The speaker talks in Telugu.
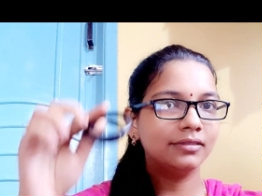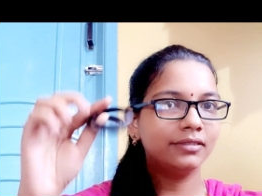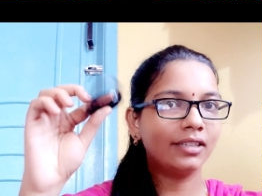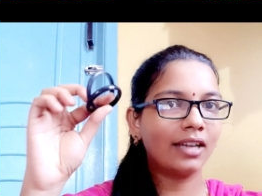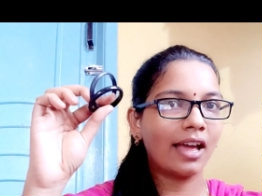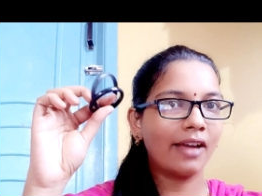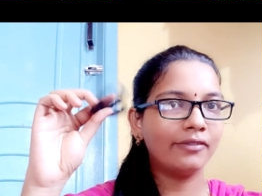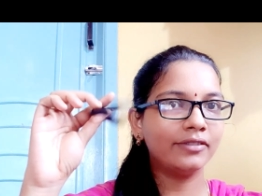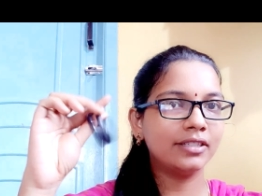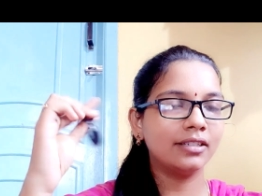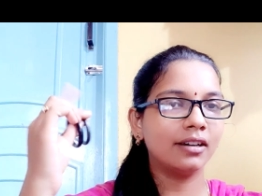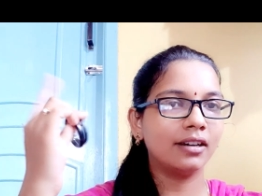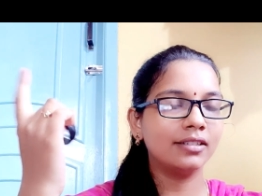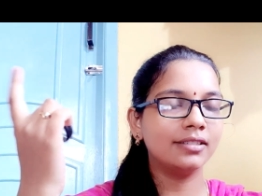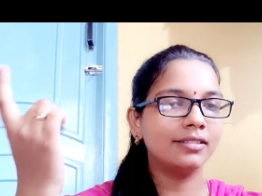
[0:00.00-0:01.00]
క్రాఫ్ట్స్
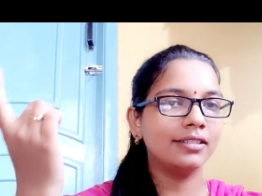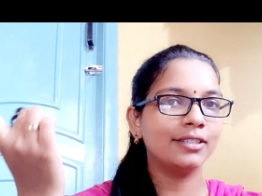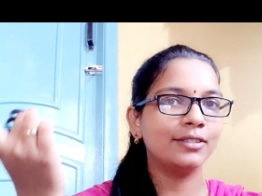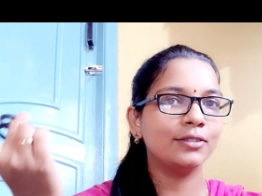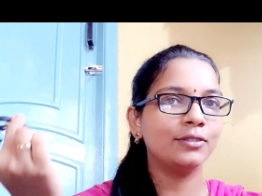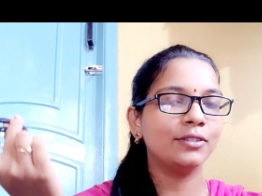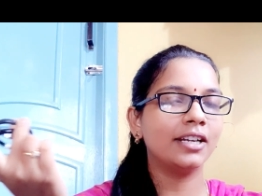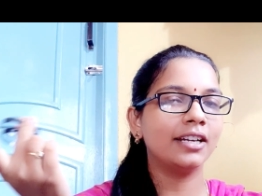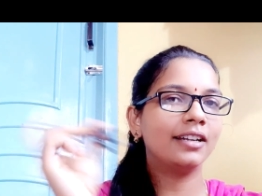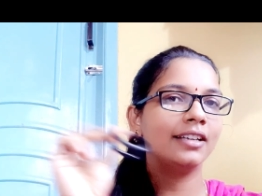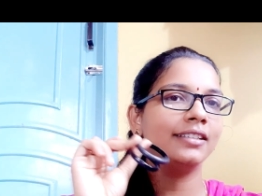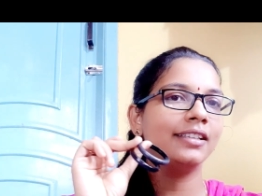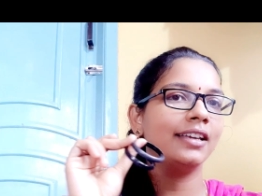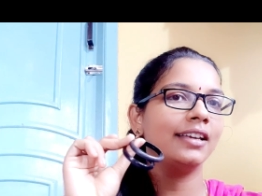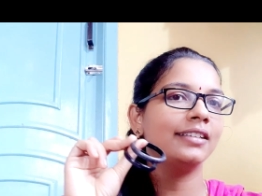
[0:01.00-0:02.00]
అండ్ ఆర్ట్స్
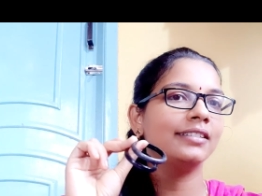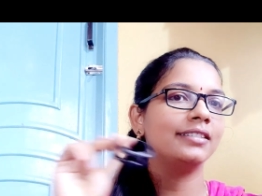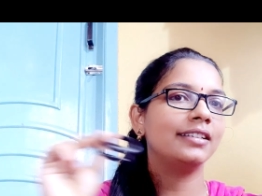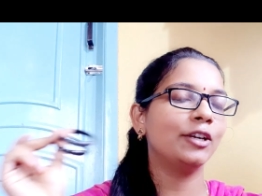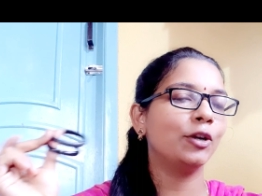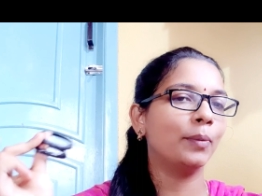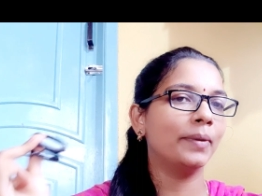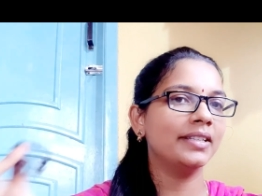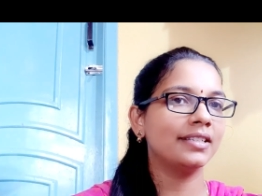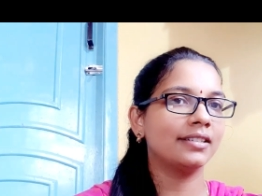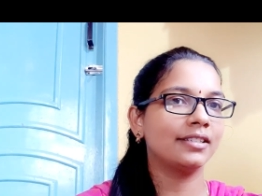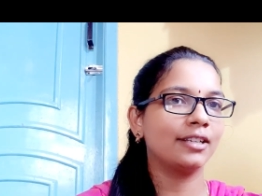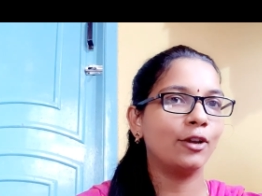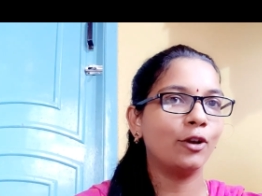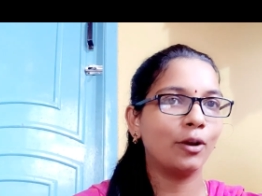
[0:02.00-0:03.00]
చేస్తున్నట్లయితే ఎస్ అని కామెంట్
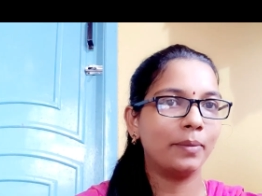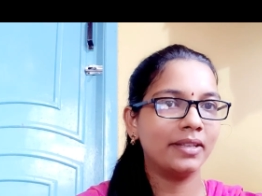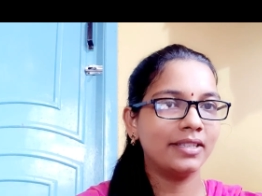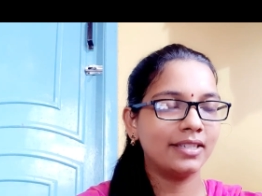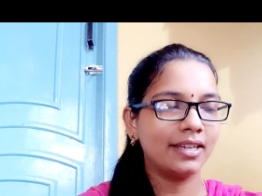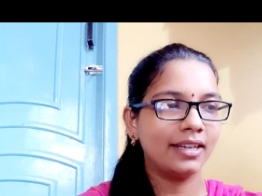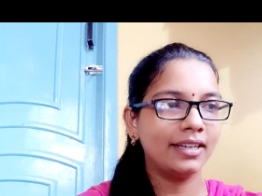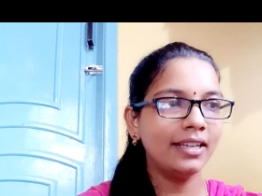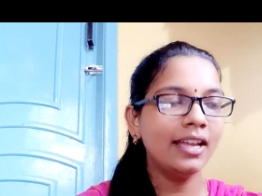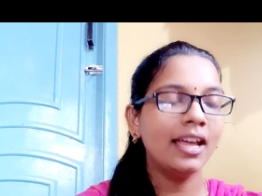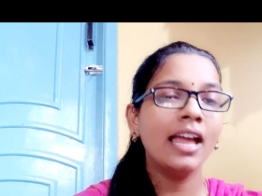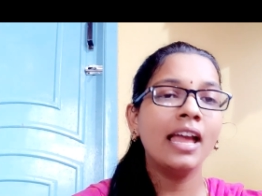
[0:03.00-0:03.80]
సెక్షన్లో కమెంట్ చేయండి